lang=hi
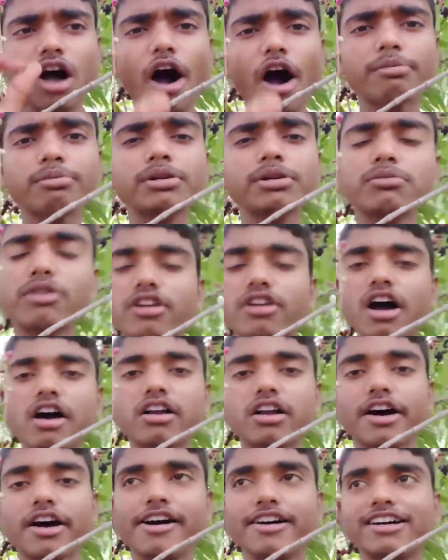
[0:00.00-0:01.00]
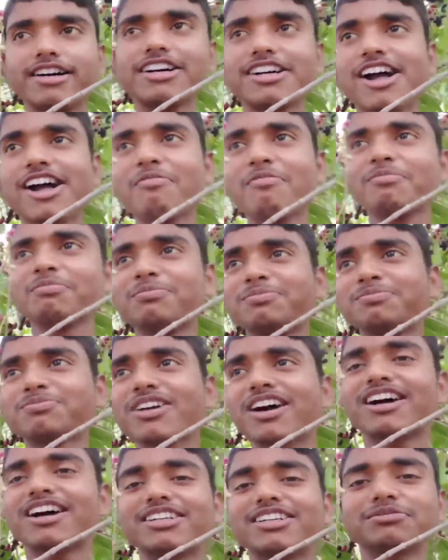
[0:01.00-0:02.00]
काफ़ी मज़ा आ रहा है
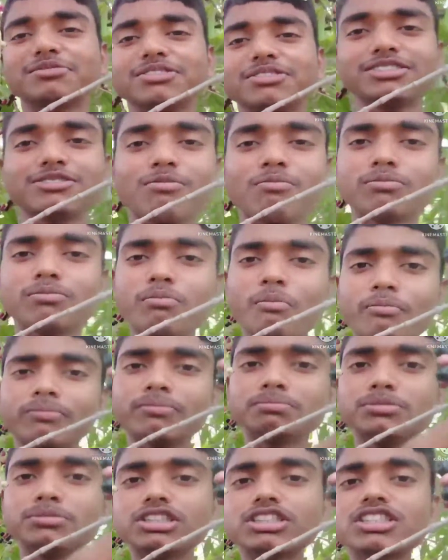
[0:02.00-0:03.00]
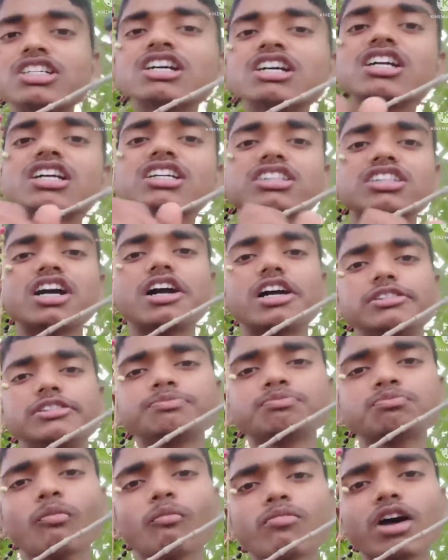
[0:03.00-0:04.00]
खाने में मीठा
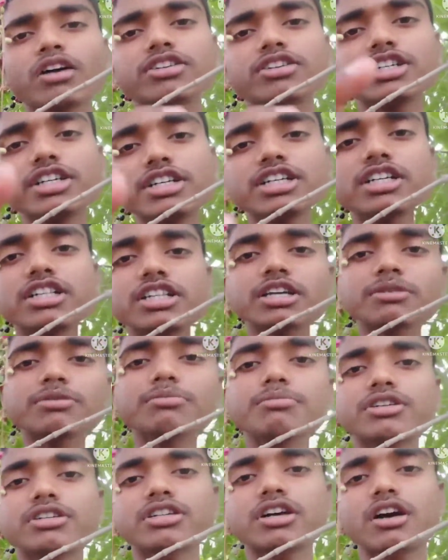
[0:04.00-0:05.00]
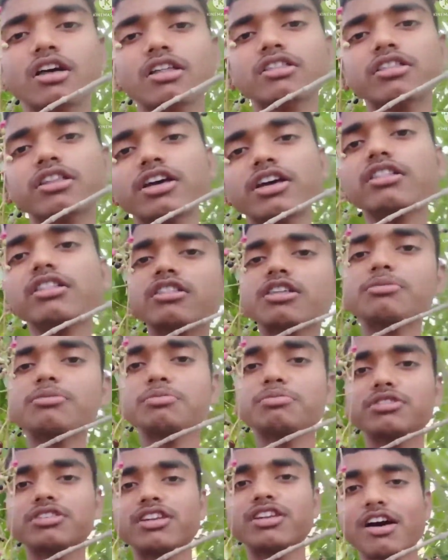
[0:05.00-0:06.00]
लगता है चीनी से भी मीठा सेहत
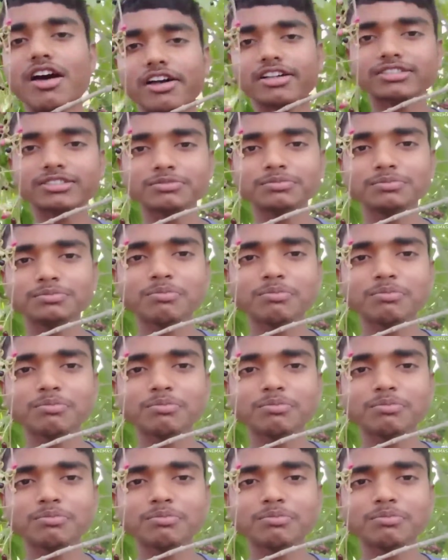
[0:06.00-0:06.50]
से भी मीठा है